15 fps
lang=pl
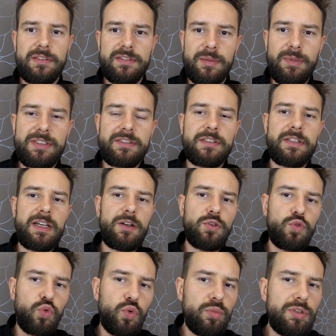Zamiast
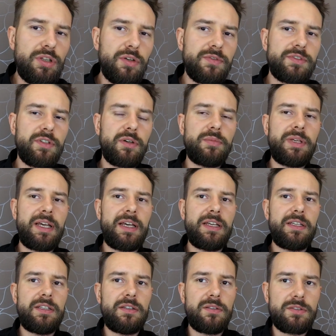tego tłumi to w
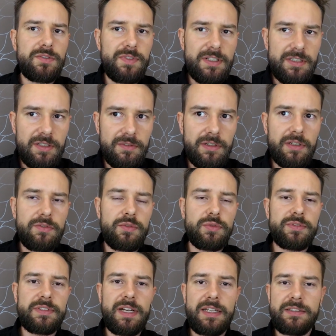sobie i doświadcza wiele
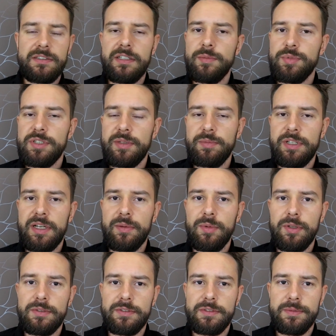frustracji i nieprzyjemnych
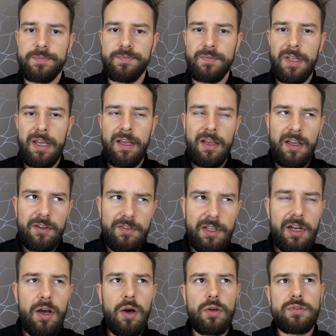emocji.
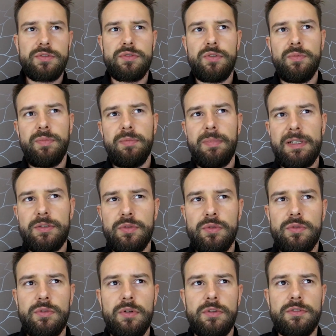Wiele osób ma
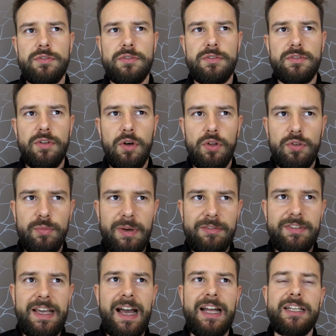trudność z
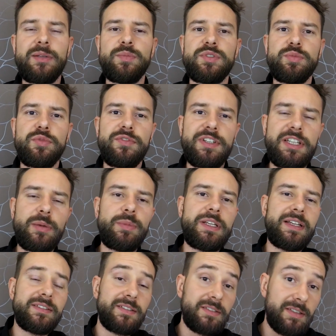odmawianiem, z mówieniem
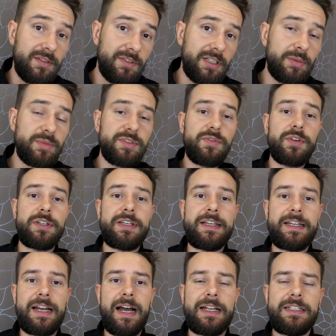nie, ze stawianiem swoich
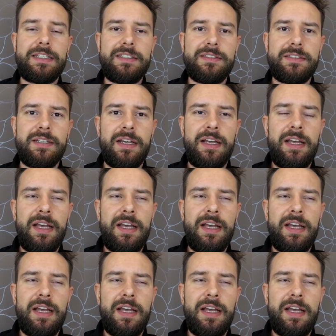granic,